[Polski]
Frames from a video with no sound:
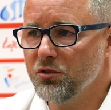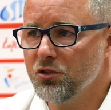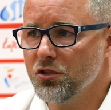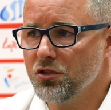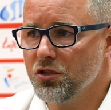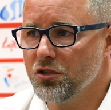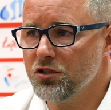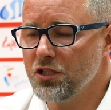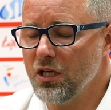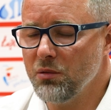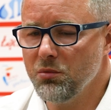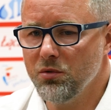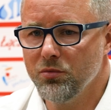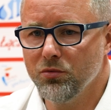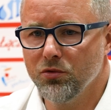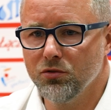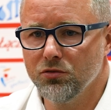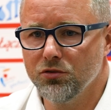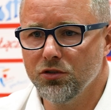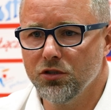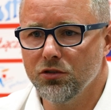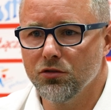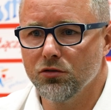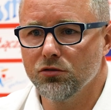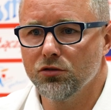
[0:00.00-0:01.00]
mi się, że chciałbym
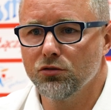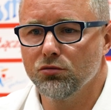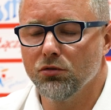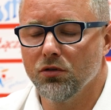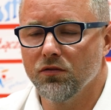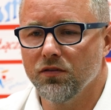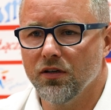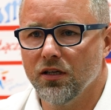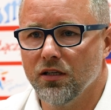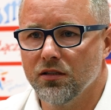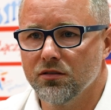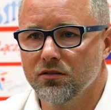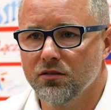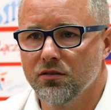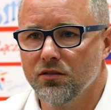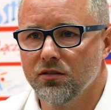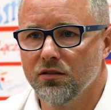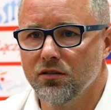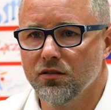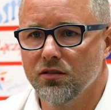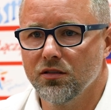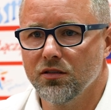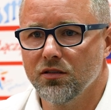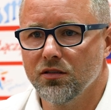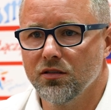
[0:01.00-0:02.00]
uniknąć słowa,
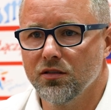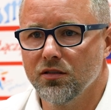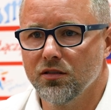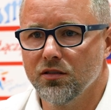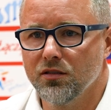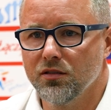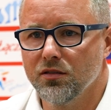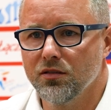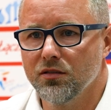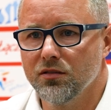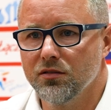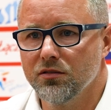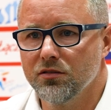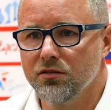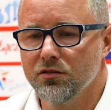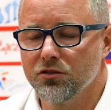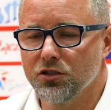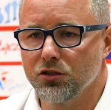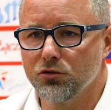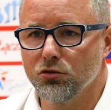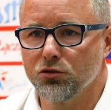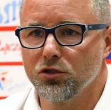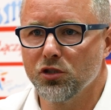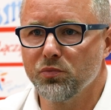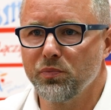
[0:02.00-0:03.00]
y,
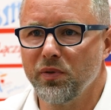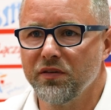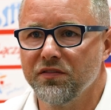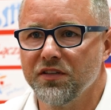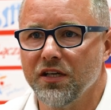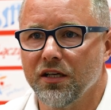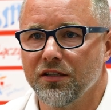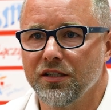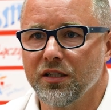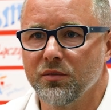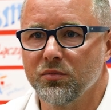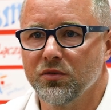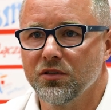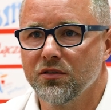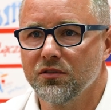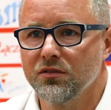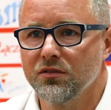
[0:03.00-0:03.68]
że ktoś jest pewniakiem.